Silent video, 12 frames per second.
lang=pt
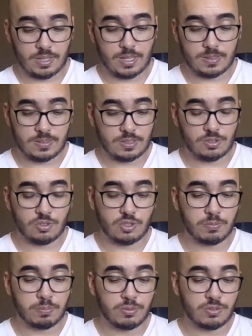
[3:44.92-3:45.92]
esse
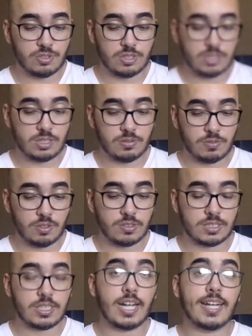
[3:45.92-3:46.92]
tipo de
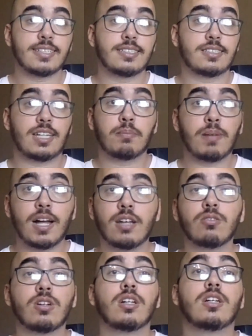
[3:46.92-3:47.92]
velocidade, esse
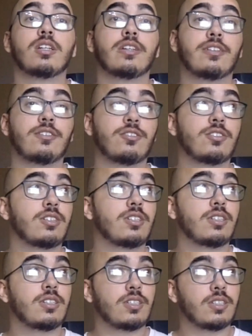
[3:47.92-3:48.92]
trabalho
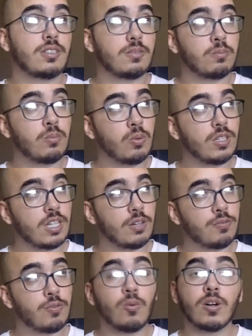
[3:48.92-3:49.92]
de muita
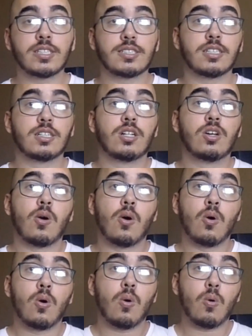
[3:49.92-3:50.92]
força,
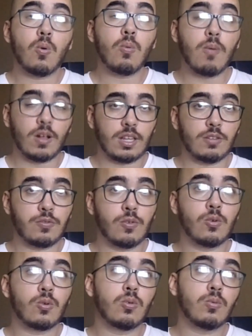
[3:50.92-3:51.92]
o
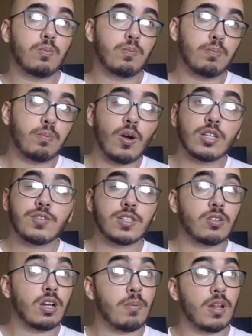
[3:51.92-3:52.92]
Botafogo pode fazer
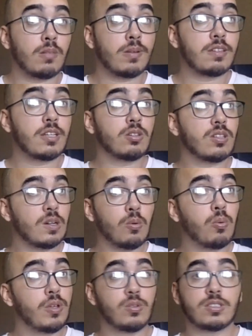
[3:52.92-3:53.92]
um Campeonato Brasileiro
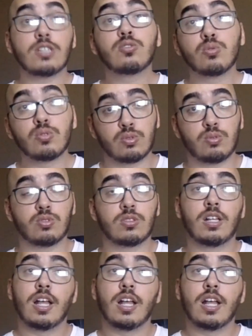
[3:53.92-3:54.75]
tranquilo, sem sustos,